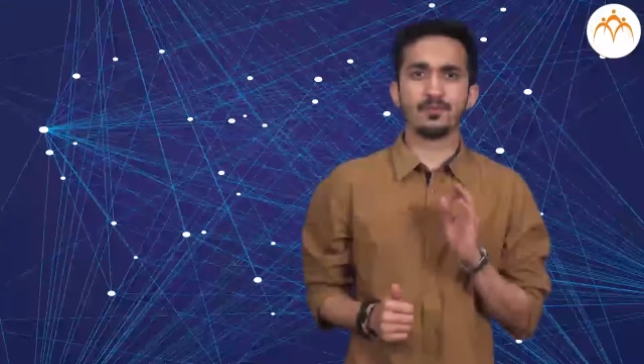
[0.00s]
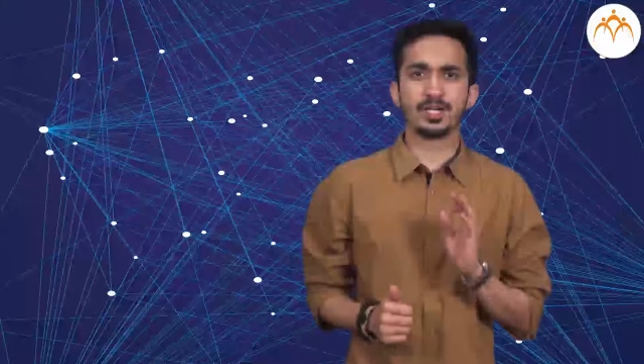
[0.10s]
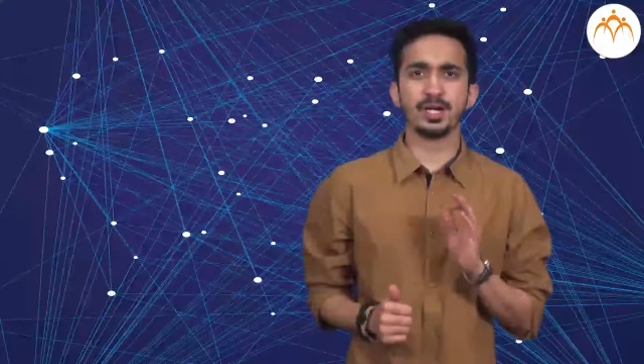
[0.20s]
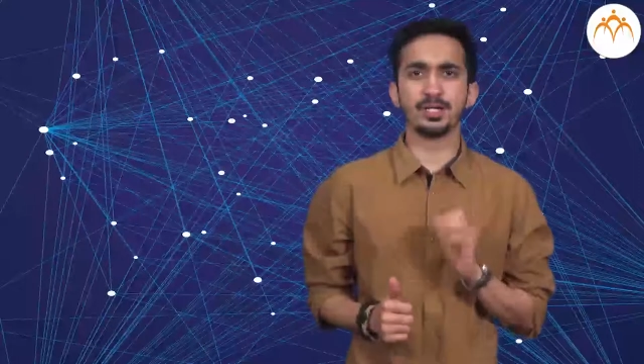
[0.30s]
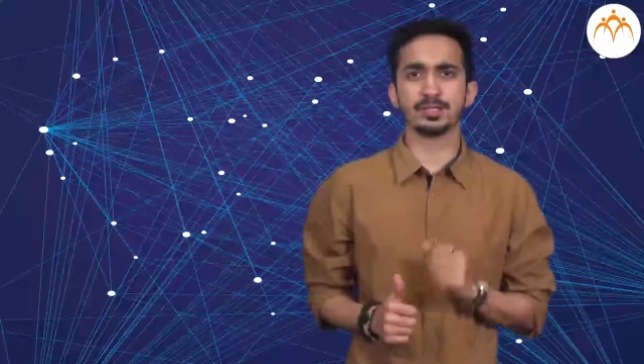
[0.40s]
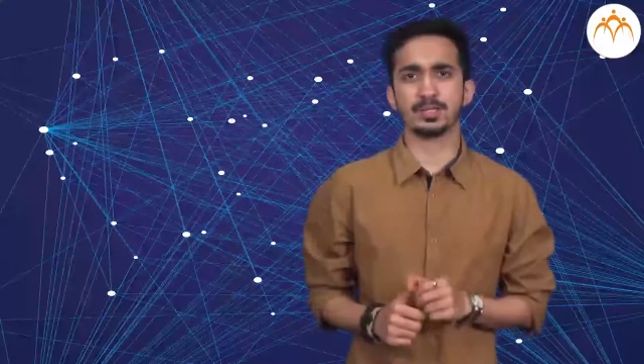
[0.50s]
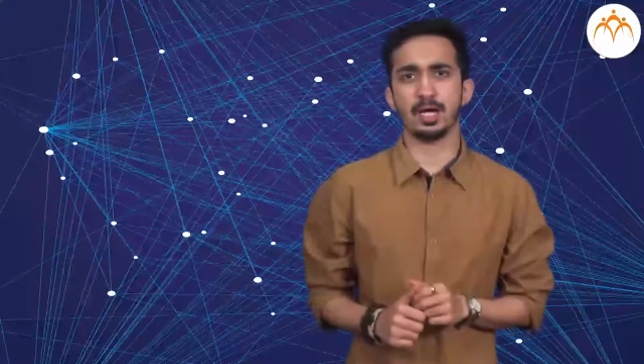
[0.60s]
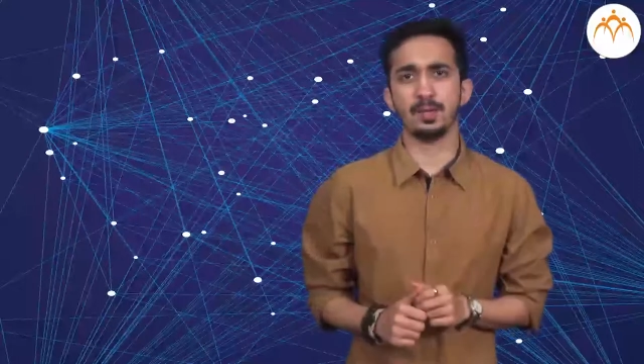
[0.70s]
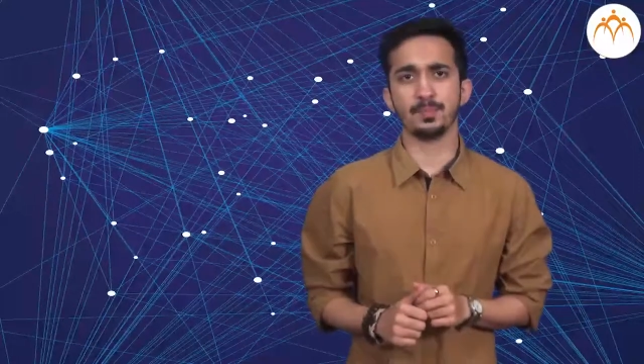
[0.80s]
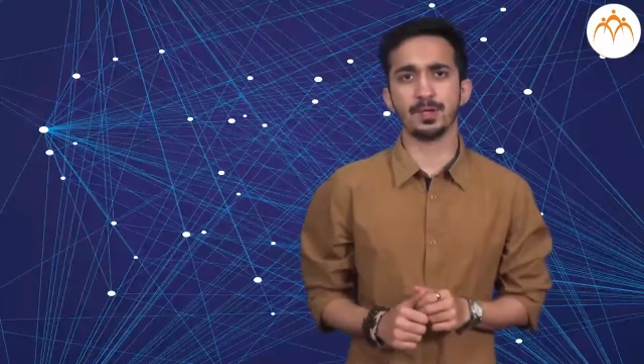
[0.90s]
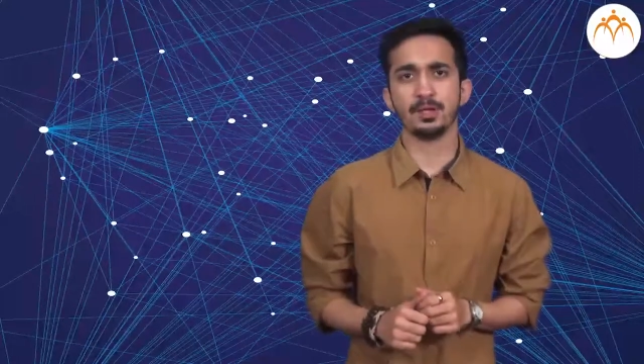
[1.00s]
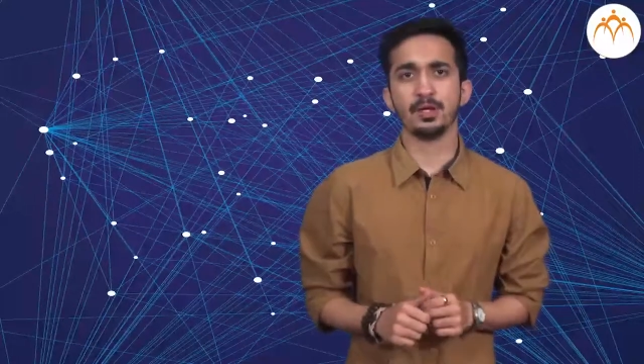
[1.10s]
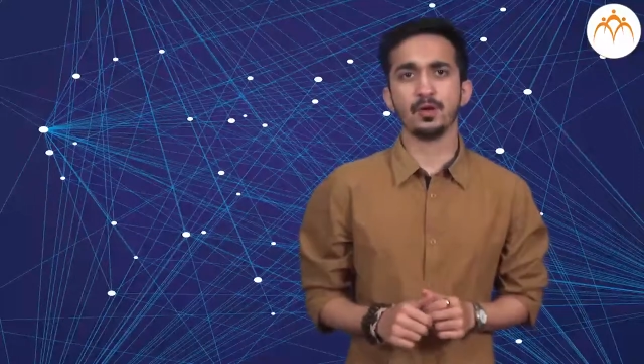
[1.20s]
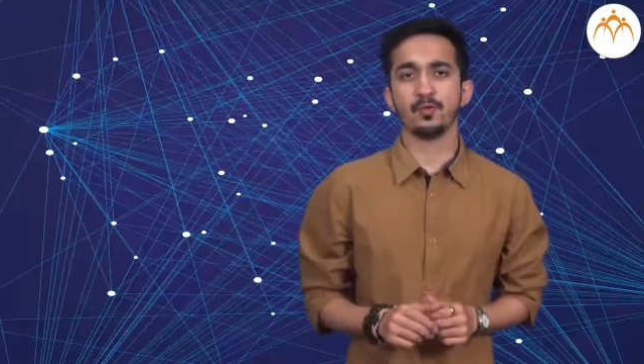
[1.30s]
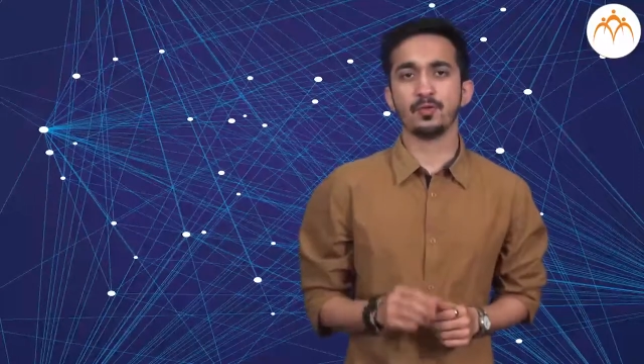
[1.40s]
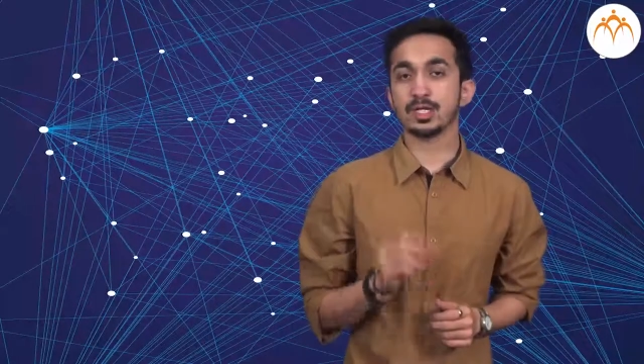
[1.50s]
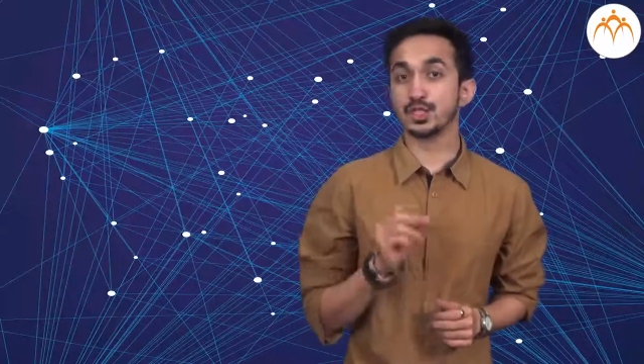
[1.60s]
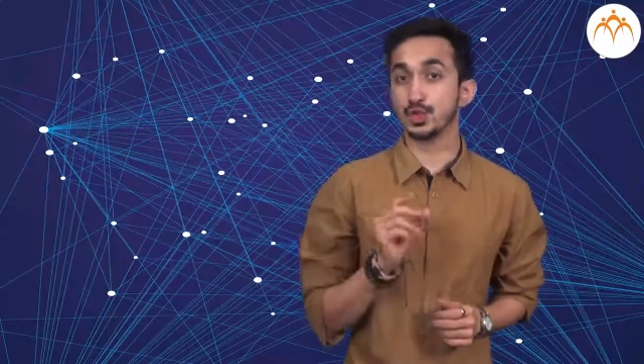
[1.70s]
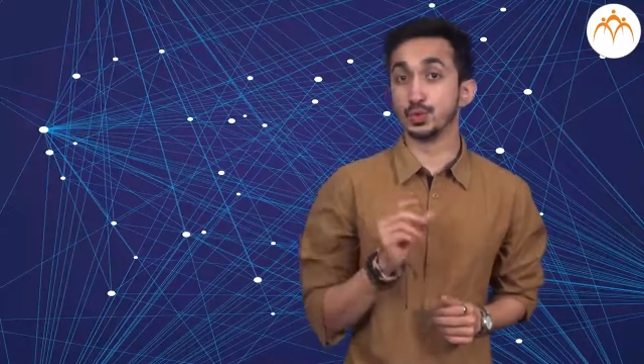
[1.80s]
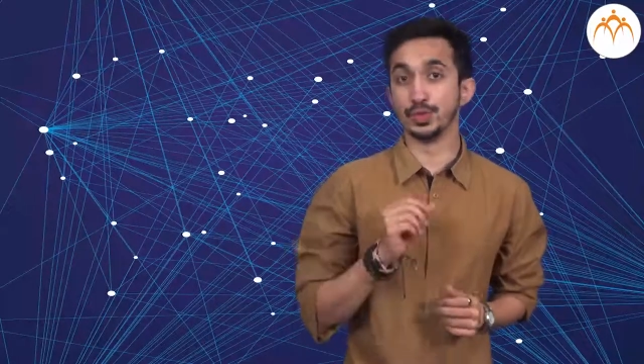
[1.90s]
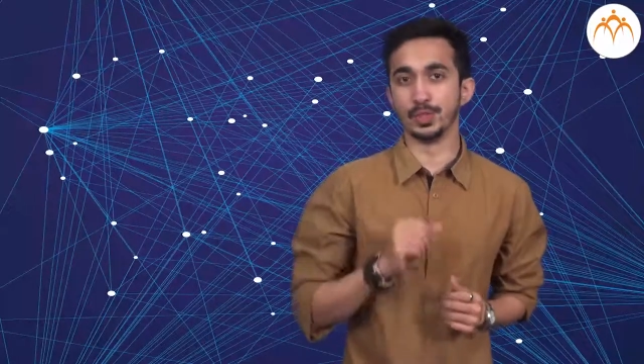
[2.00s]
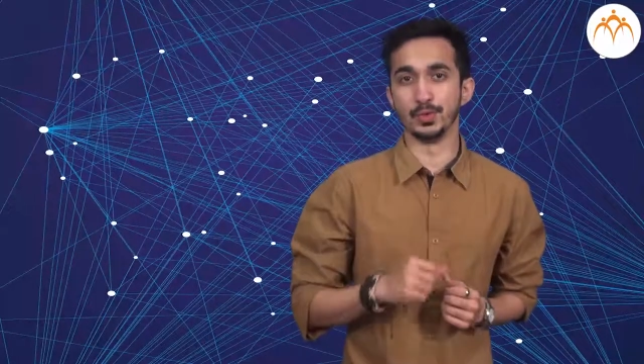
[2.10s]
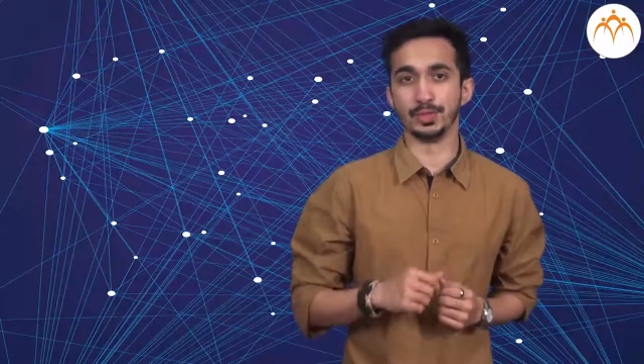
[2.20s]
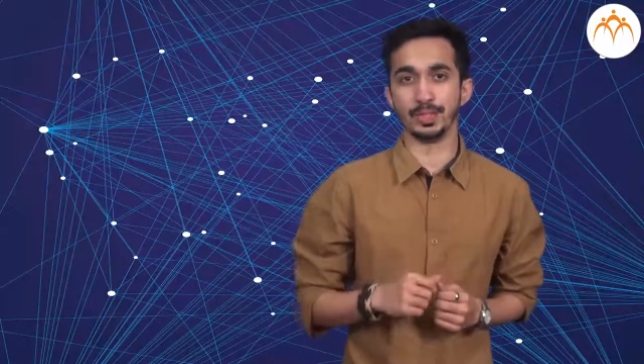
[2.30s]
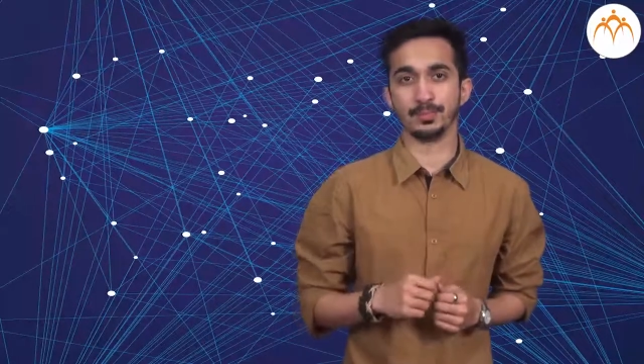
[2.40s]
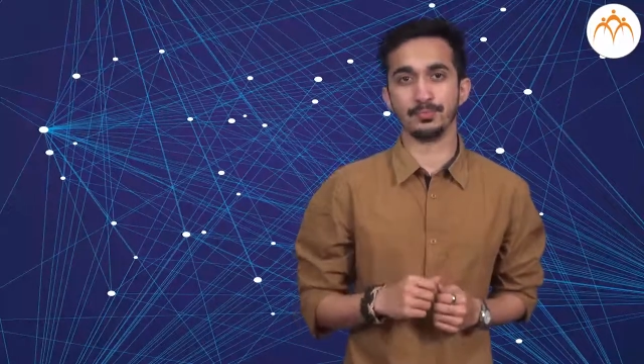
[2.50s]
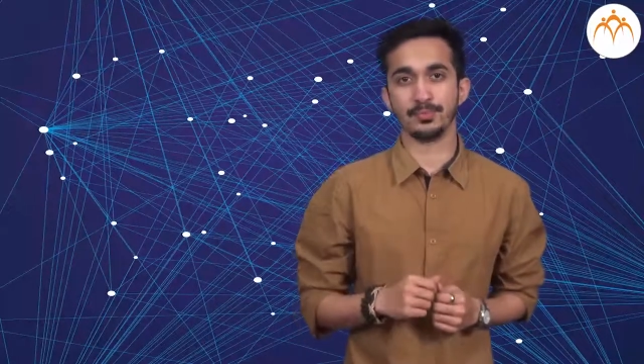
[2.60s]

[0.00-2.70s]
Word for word: विशिष्ट स्थान पर वह शून्य होती है